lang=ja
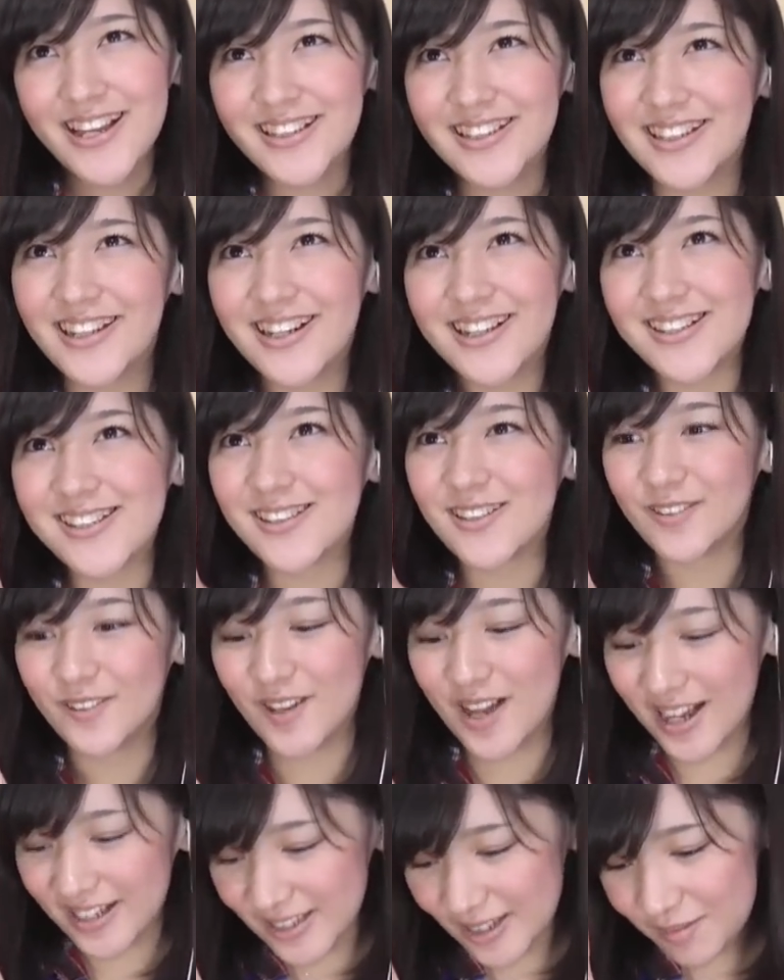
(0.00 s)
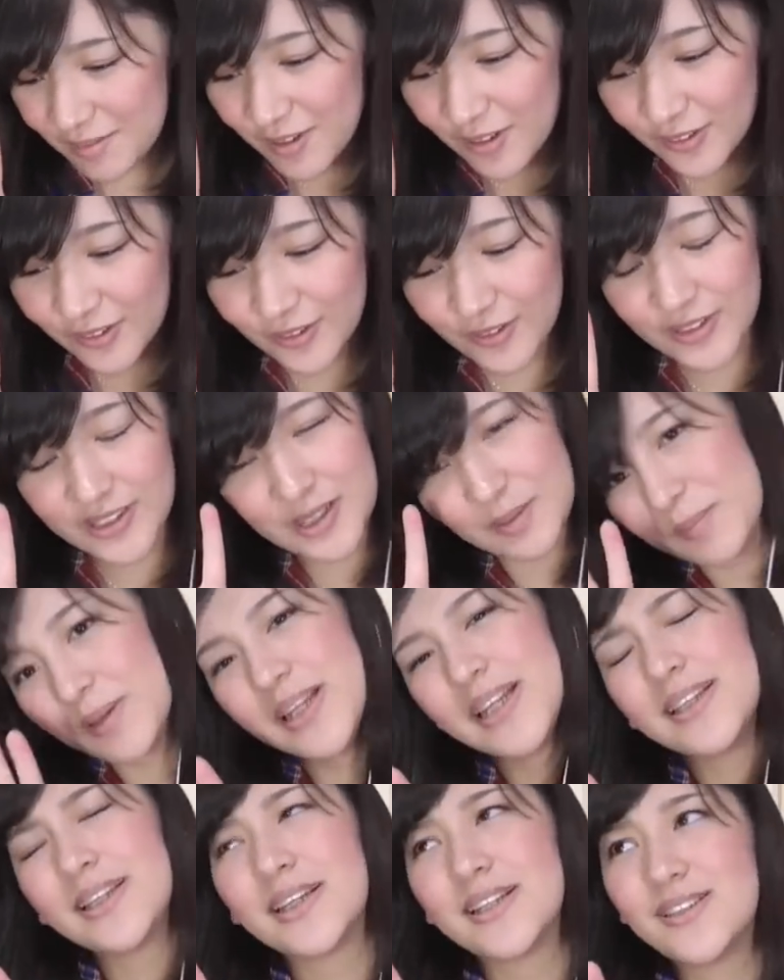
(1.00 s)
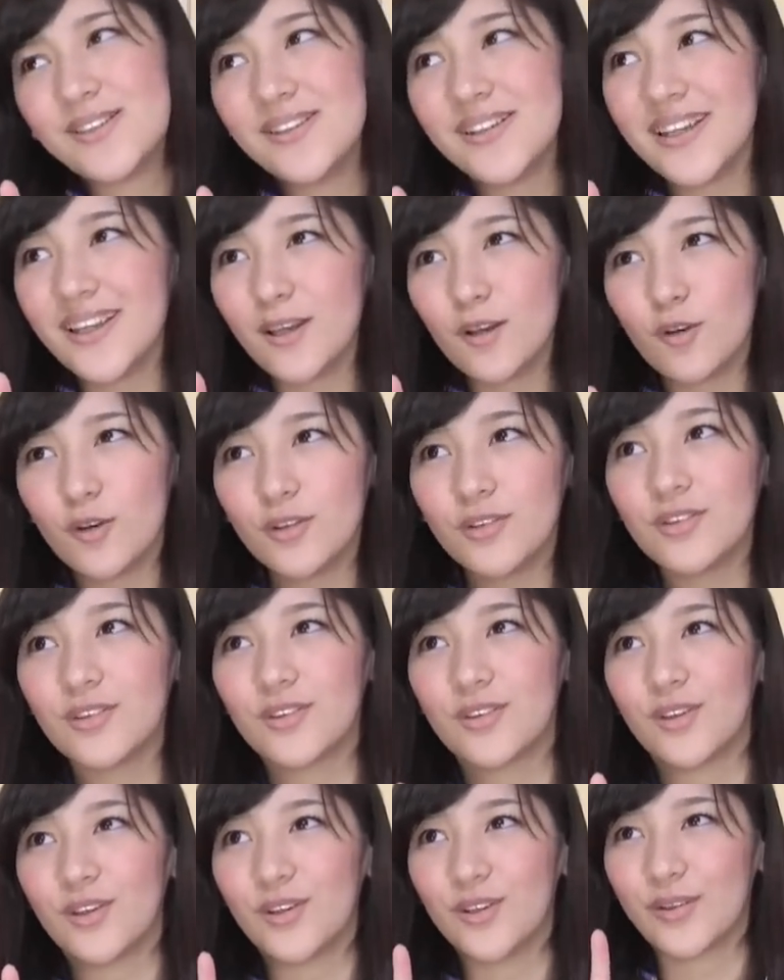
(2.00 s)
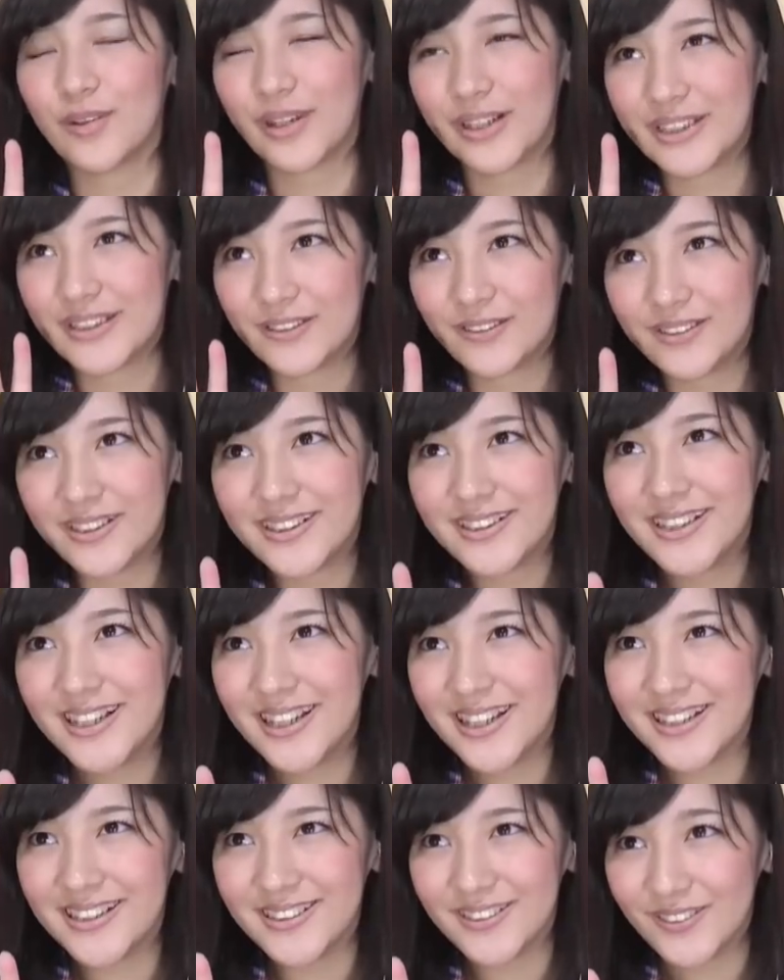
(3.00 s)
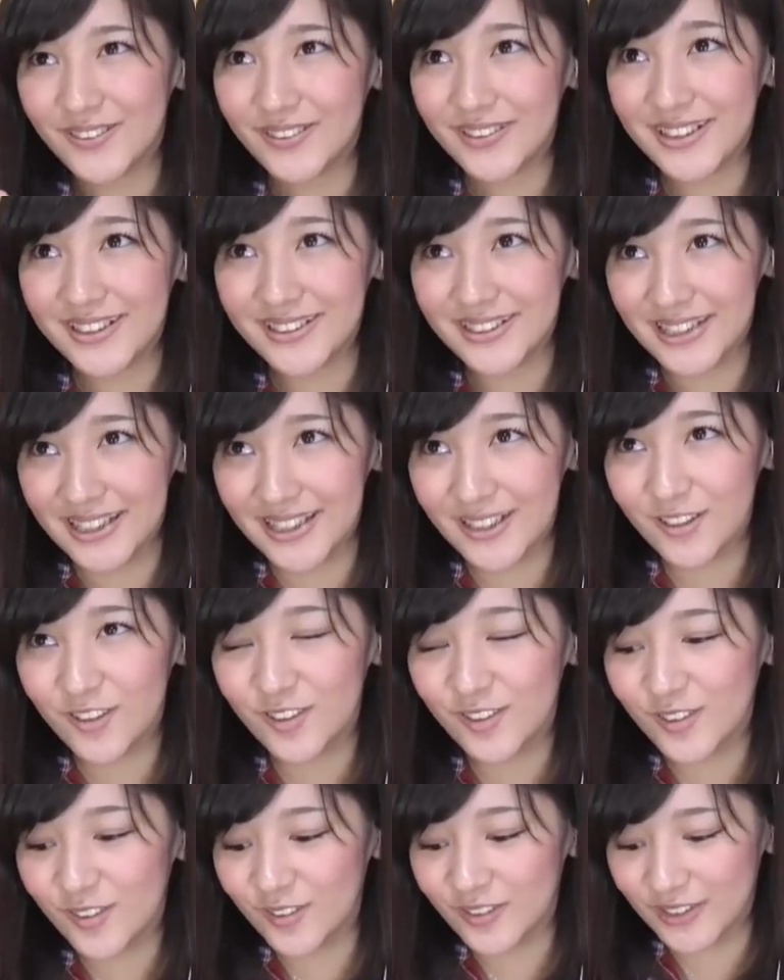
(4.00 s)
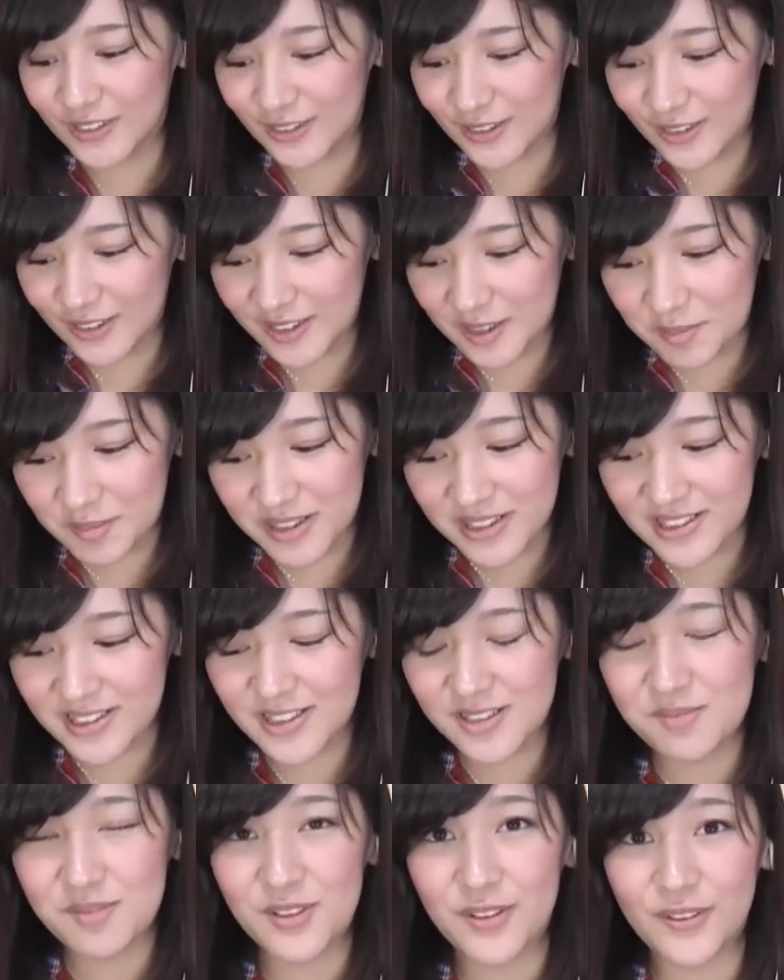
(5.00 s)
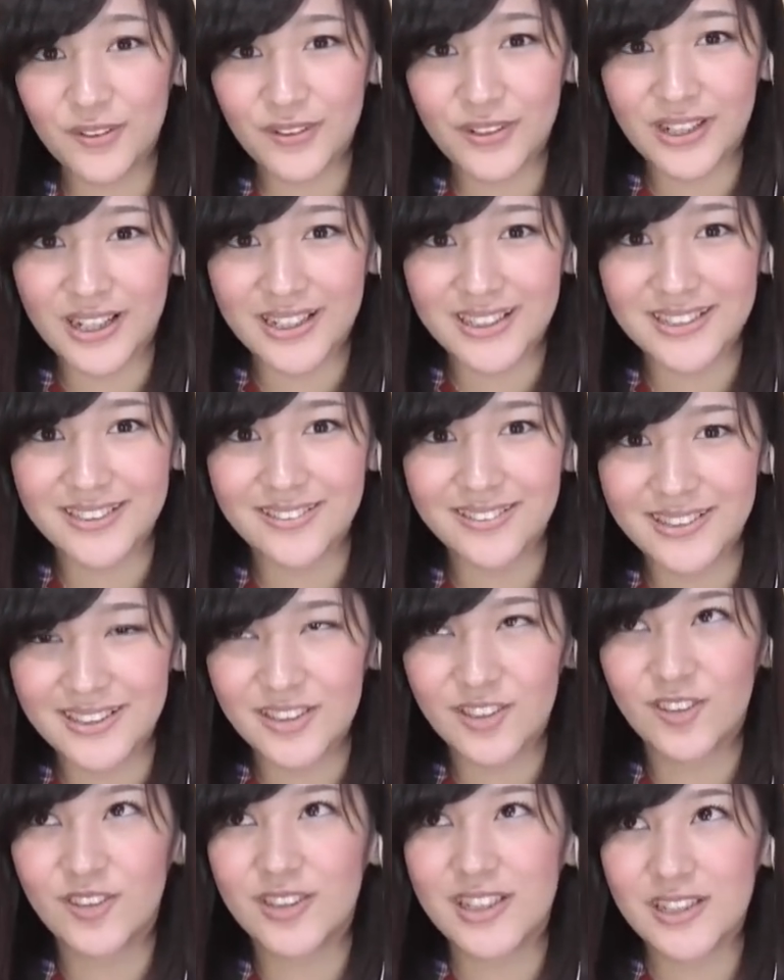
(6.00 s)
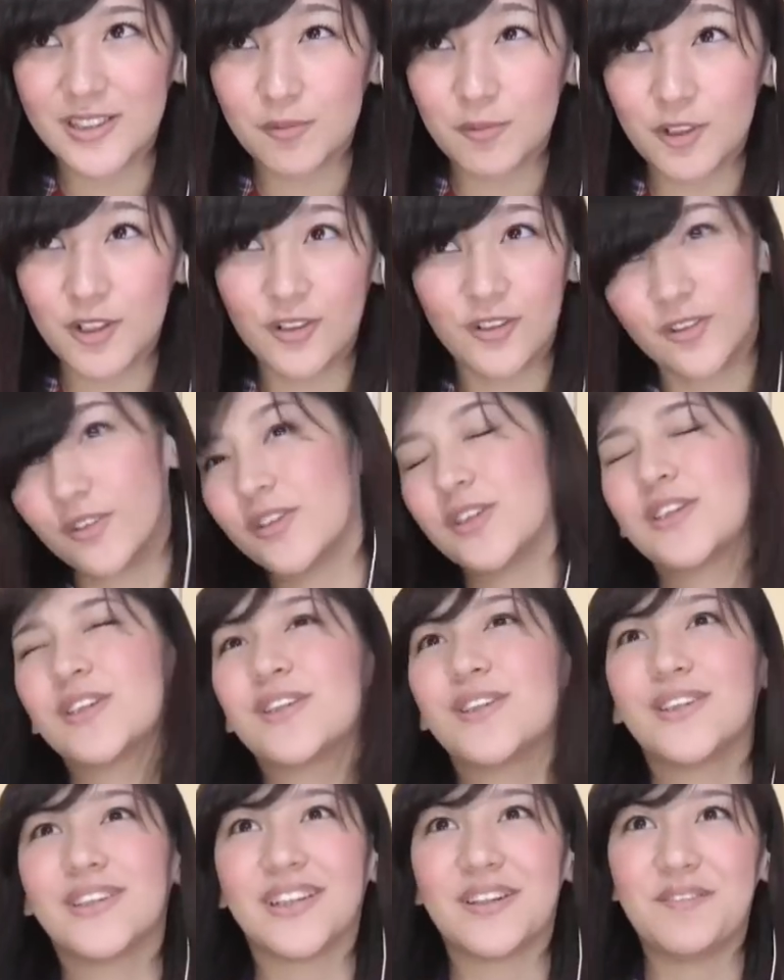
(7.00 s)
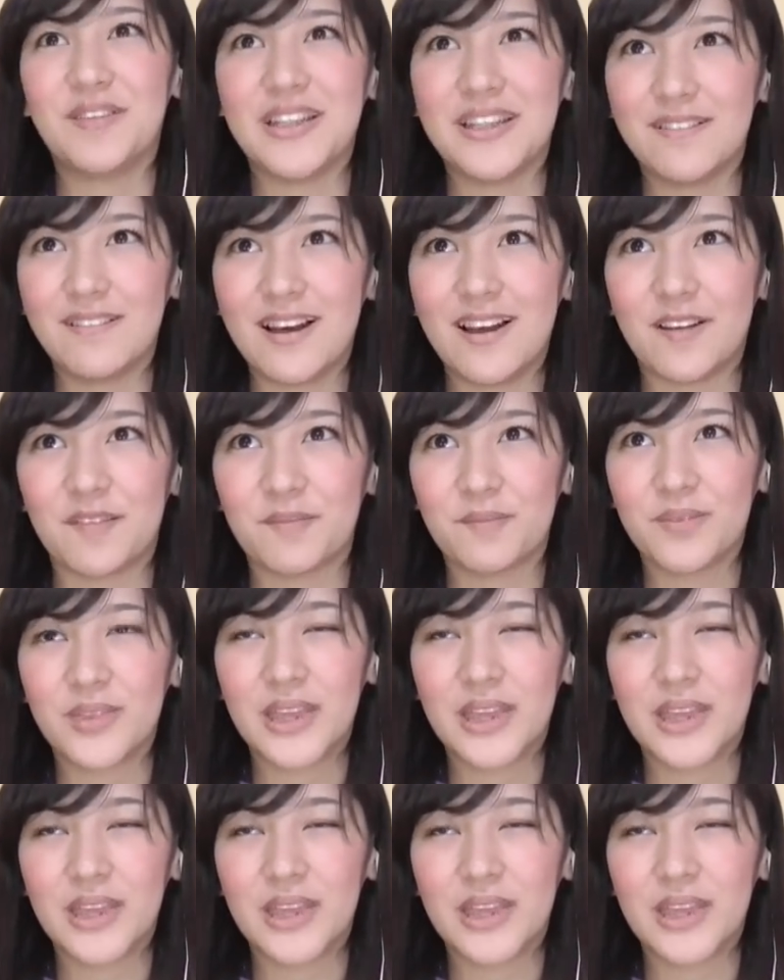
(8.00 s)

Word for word: さらにそのハサミを取るために鉄インゴットというのが必要で、さらにその鉄インゴットを作るために鉄ブロックが必要で、その鉄ブロックを作るためには